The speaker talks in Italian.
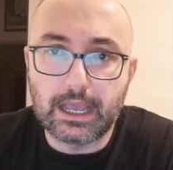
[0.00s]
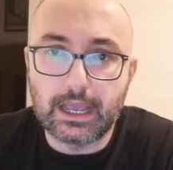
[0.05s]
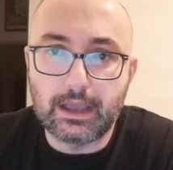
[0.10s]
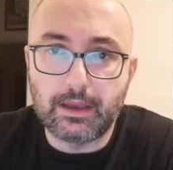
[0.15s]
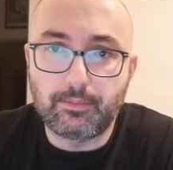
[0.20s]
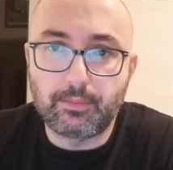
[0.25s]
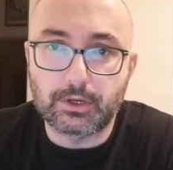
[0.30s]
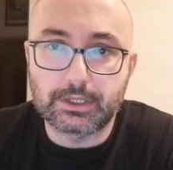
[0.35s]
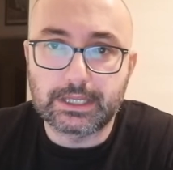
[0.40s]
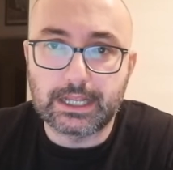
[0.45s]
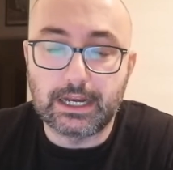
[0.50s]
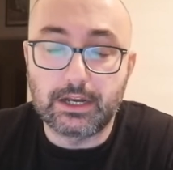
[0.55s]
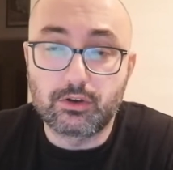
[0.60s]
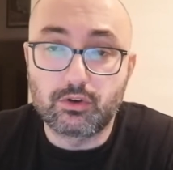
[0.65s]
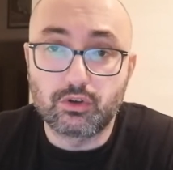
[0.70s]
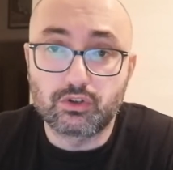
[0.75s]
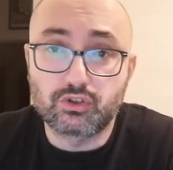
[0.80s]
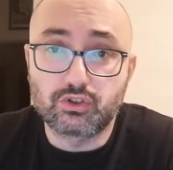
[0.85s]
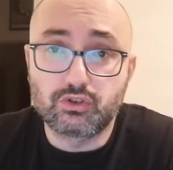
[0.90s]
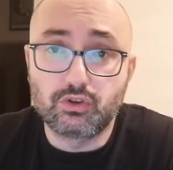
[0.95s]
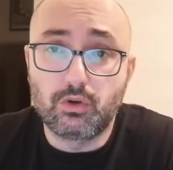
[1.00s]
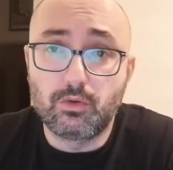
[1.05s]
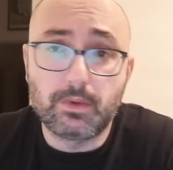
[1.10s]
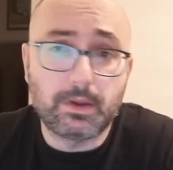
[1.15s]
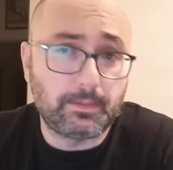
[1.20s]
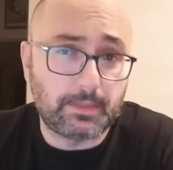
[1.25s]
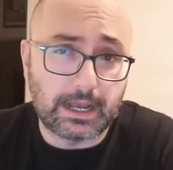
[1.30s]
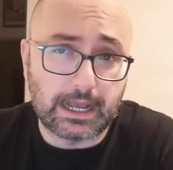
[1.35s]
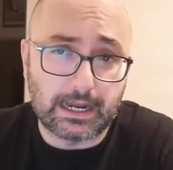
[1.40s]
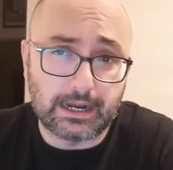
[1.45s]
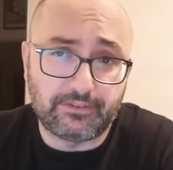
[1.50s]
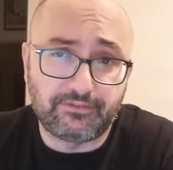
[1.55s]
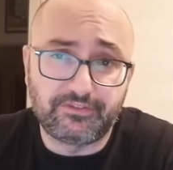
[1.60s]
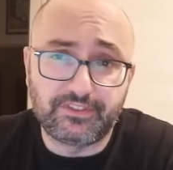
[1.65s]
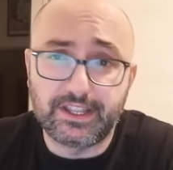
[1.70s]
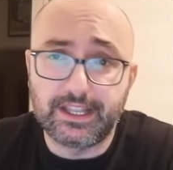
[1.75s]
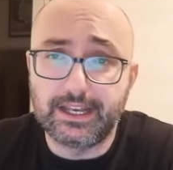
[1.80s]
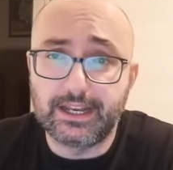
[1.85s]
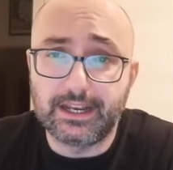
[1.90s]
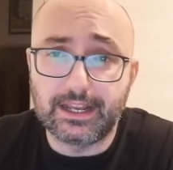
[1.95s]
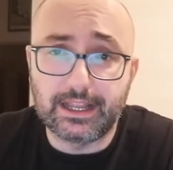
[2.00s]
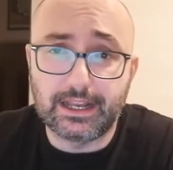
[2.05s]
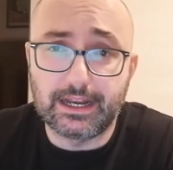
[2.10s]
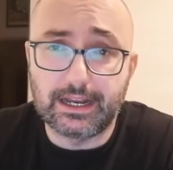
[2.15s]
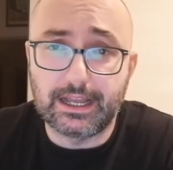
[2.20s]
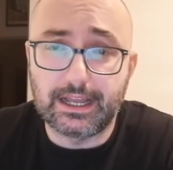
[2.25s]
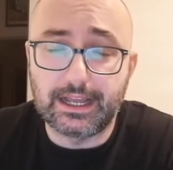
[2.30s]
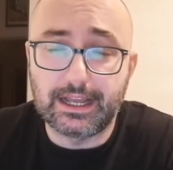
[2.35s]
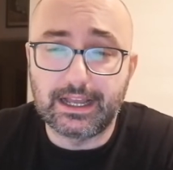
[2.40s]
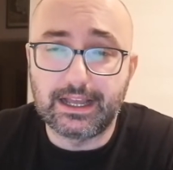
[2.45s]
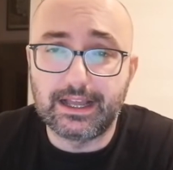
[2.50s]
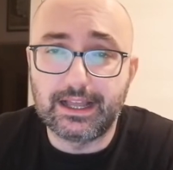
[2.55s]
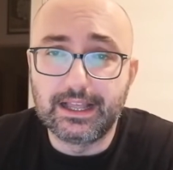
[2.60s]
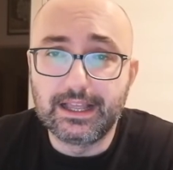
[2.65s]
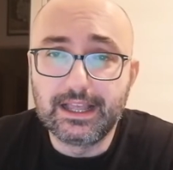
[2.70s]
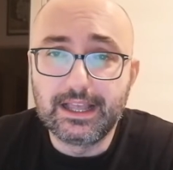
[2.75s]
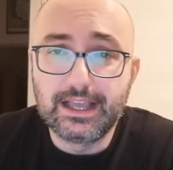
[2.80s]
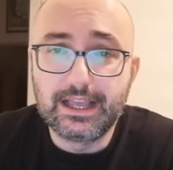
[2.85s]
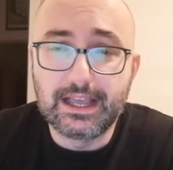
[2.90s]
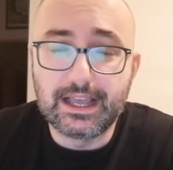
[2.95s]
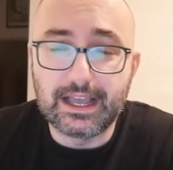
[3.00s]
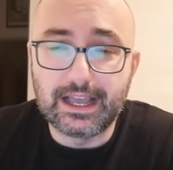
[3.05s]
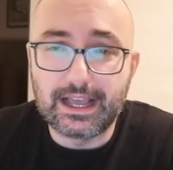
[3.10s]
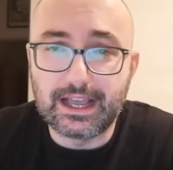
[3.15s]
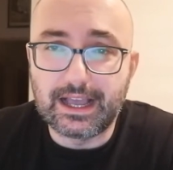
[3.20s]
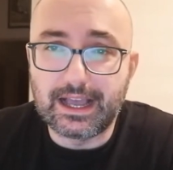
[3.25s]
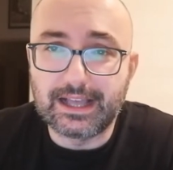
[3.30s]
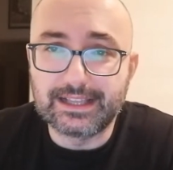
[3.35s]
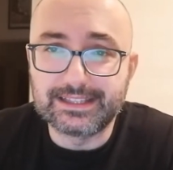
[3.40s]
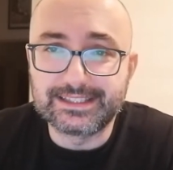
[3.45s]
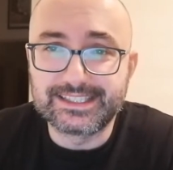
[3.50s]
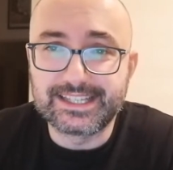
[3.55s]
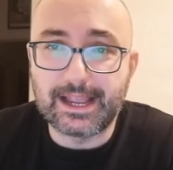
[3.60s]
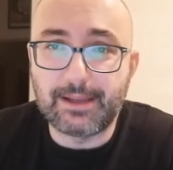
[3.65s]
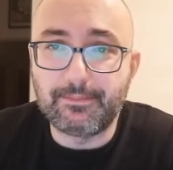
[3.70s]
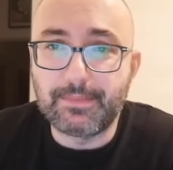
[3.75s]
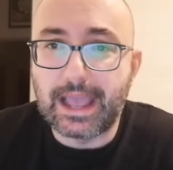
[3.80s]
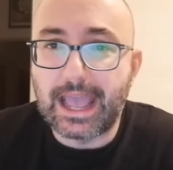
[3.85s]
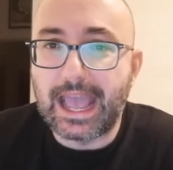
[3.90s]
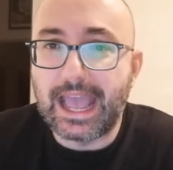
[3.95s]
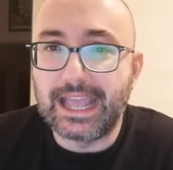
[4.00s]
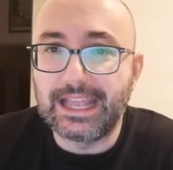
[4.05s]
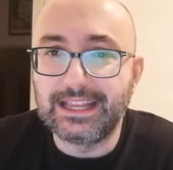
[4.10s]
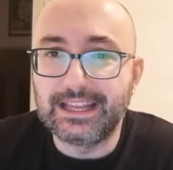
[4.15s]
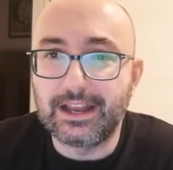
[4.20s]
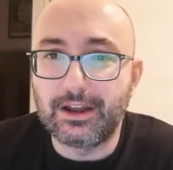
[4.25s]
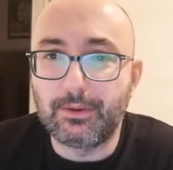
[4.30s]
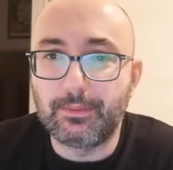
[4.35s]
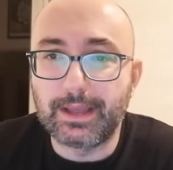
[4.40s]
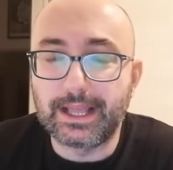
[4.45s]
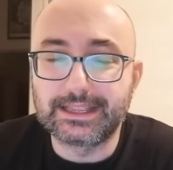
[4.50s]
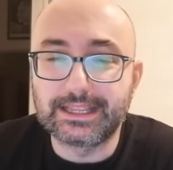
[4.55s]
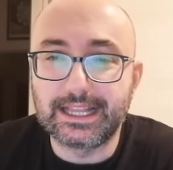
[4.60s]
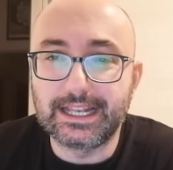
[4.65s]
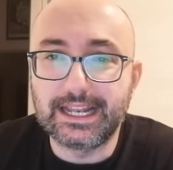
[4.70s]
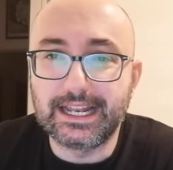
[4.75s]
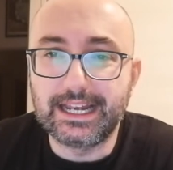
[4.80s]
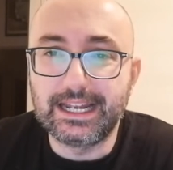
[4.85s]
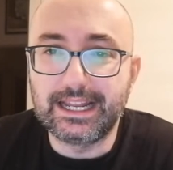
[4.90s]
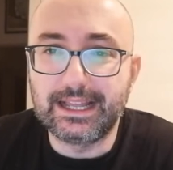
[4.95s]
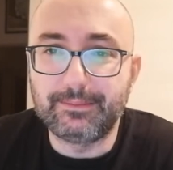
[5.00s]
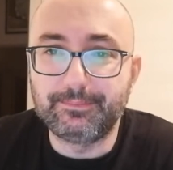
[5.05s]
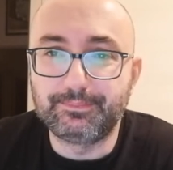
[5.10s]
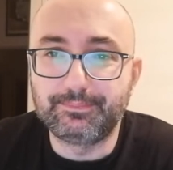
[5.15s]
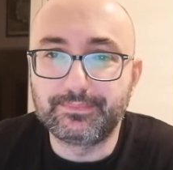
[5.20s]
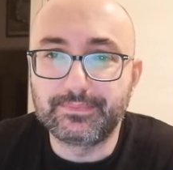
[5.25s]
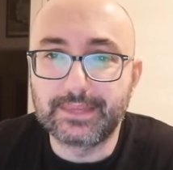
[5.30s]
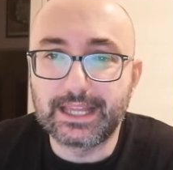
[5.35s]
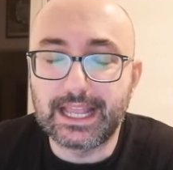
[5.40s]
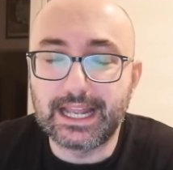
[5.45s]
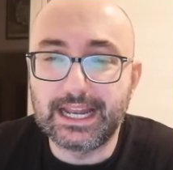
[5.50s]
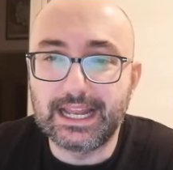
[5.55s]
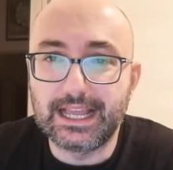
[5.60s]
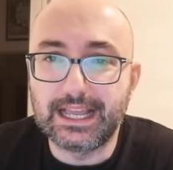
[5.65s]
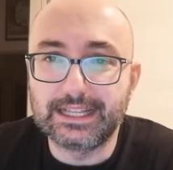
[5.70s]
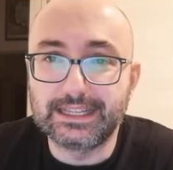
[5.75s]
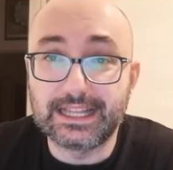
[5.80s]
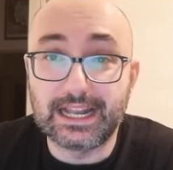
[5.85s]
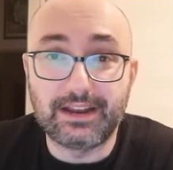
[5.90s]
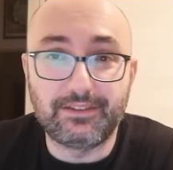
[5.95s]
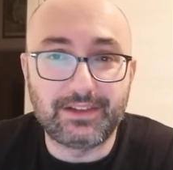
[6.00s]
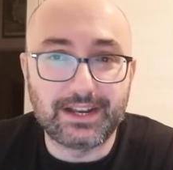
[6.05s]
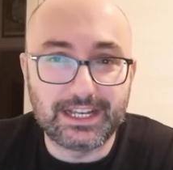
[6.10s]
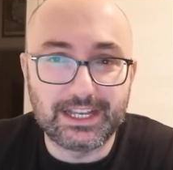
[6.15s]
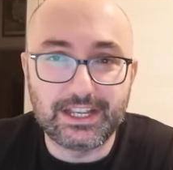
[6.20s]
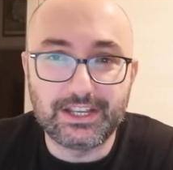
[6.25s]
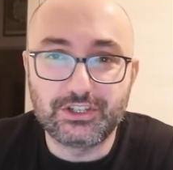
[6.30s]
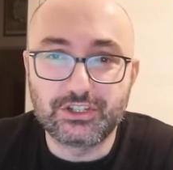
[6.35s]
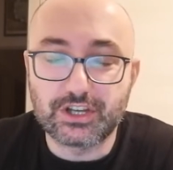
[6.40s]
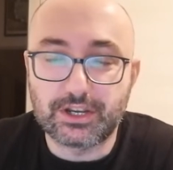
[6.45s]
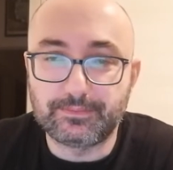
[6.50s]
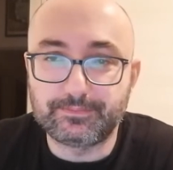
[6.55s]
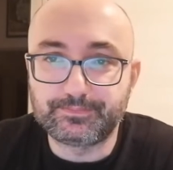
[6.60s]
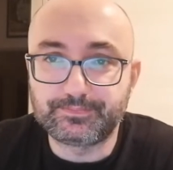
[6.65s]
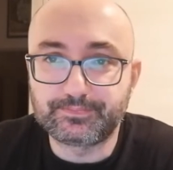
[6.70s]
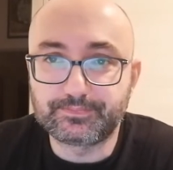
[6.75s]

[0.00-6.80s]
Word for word: eh, portare il costume, ma alla fine la eh, zia May glielo mette nel, nel, nella valigia